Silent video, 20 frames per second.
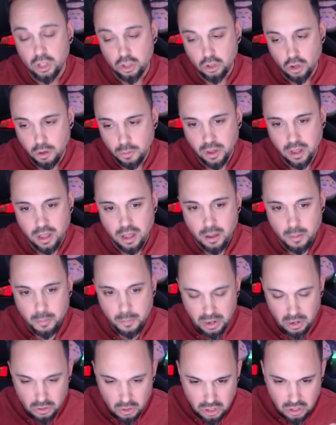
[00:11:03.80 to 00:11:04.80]
top,
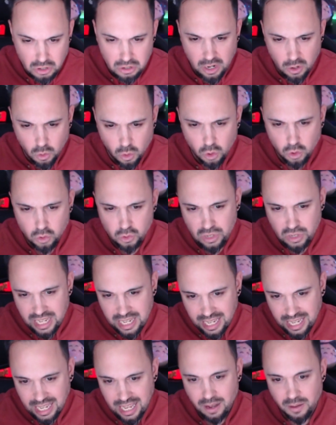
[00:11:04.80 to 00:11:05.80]
pero yo creo que el juego sí
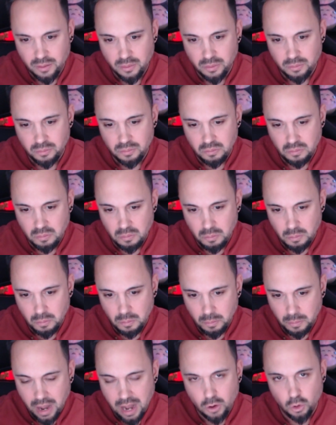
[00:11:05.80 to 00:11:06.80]
que
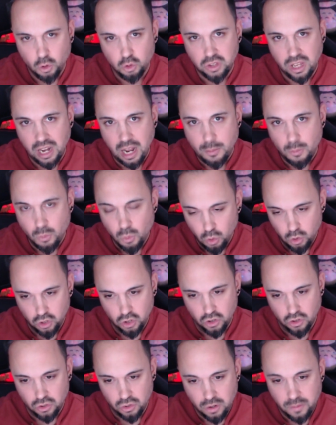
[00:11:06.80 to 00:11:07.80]
mm, va a gustar a
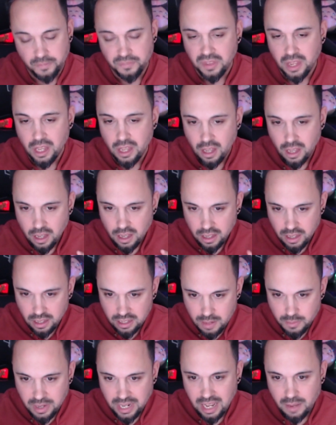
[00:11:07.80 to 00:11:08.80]
muchos, ¿no?
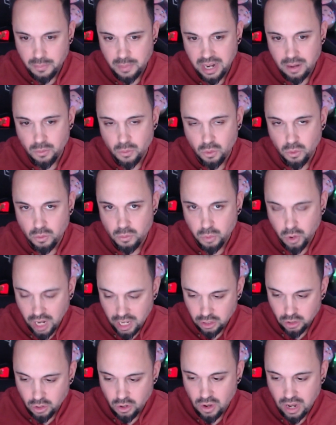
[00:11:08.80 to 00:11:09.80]
Siempre hay que esperar un
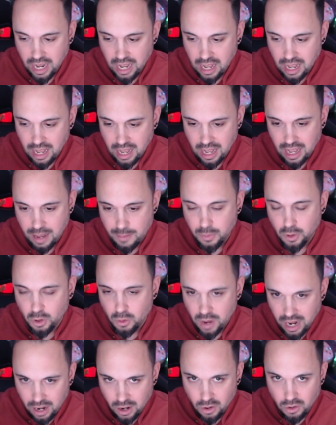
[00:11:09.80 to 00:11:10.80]
poquito a,
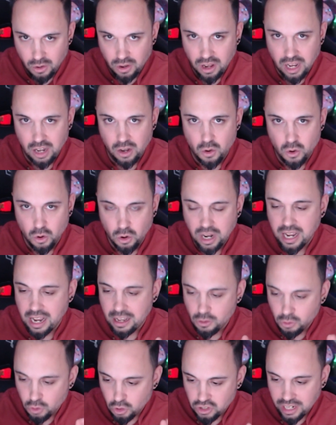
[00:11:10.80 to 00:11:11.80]
probarlo y luego que
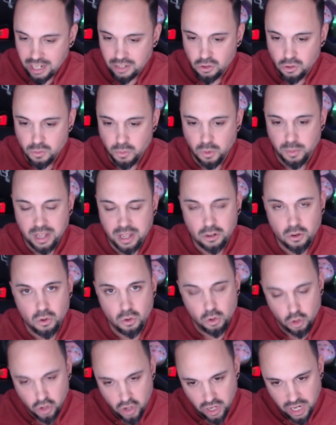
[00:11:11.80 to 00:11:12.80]
cada uno saque sus propias
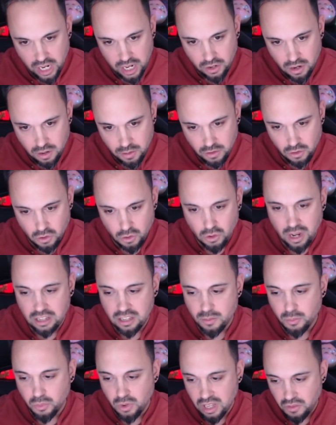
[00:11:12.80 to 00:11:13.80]
conclusiones, ¿no? Nunca
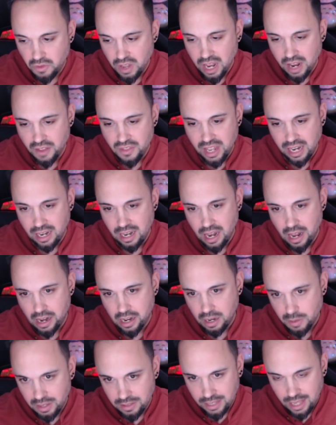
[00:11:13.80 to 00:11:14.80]
te puedes fiar de las
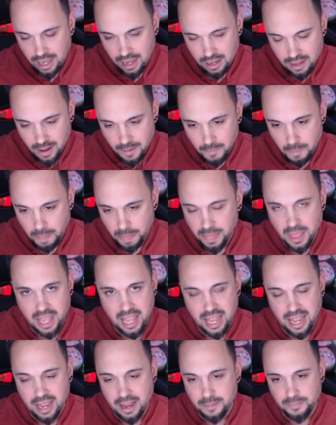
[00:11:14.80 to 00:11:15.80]
revistas,
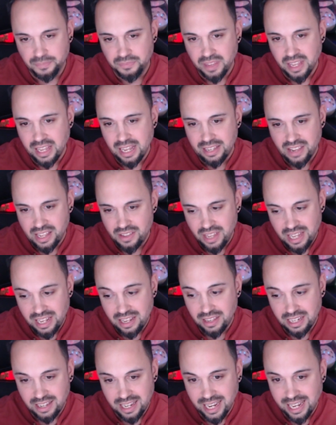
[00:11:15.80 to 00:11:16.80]
ni,
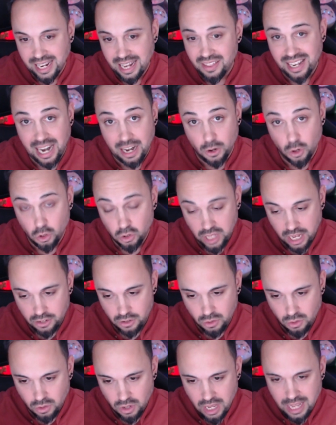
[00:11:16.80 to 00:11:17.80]
ni siquiera de las notas,
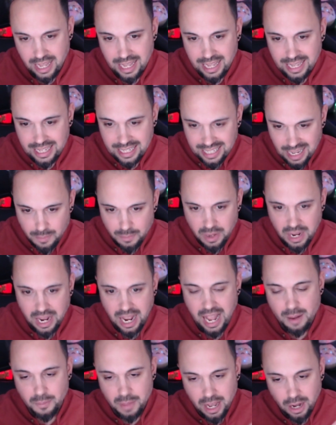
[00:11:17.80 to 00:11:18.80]
¿no? Siempre
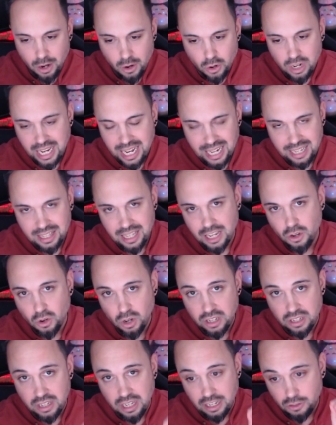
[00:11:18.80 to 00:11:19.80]
el mejor crítico
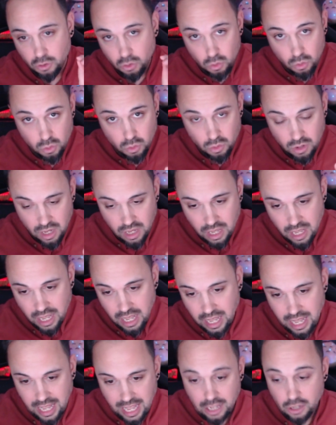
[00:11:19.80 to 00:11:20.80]
eres tú,
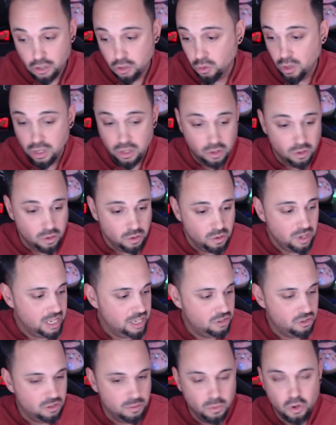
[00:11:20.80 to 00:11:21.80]
eh, soy yo y
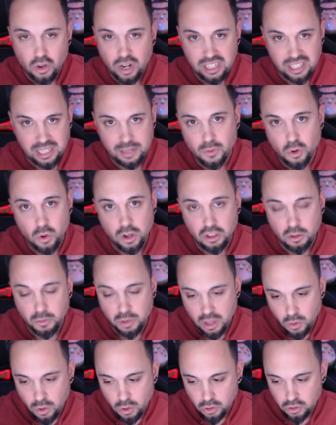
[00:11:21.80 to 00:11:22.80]
somos los que estamos jugando
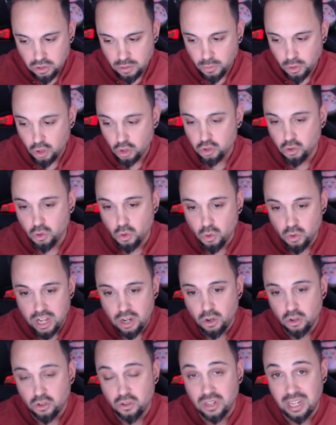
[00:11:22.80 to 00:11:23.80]
videojuegos, somos los
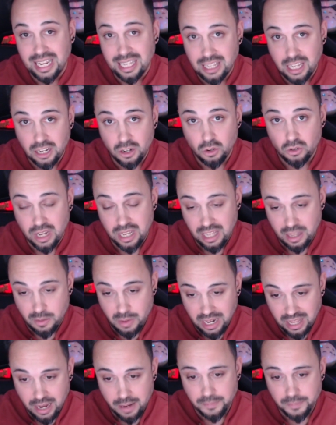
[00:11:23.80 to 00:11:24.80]
únicos críticos que de
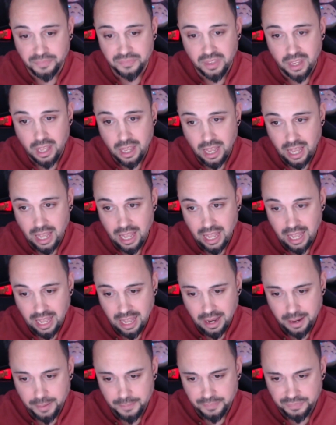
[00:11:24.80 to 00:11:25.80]
verdad
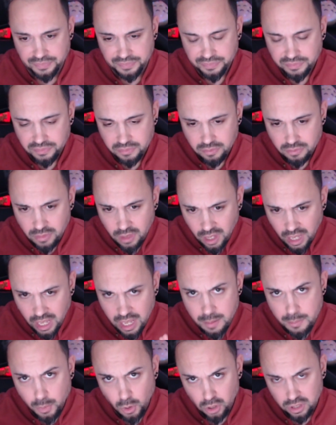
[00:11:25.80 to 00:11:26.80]
em,
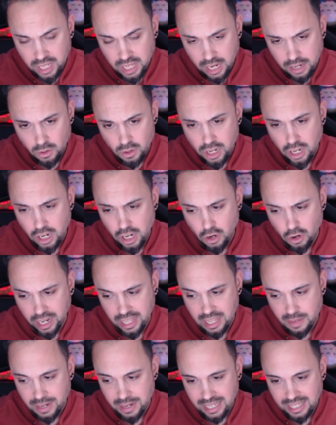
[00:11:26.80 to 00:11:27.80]
importan, los que
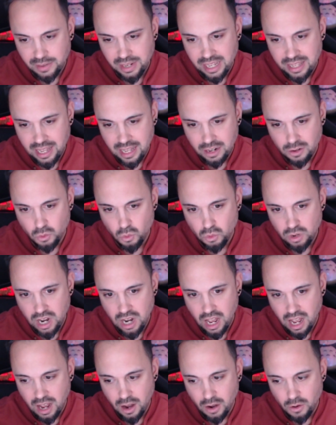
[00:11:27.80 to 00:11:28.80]
de verdad te van a dar
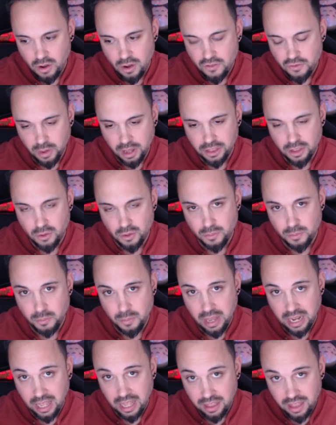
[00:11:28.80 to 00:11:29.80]
una información
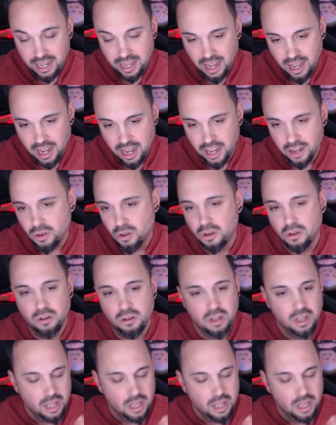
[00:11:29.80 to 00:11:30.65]
verídica y no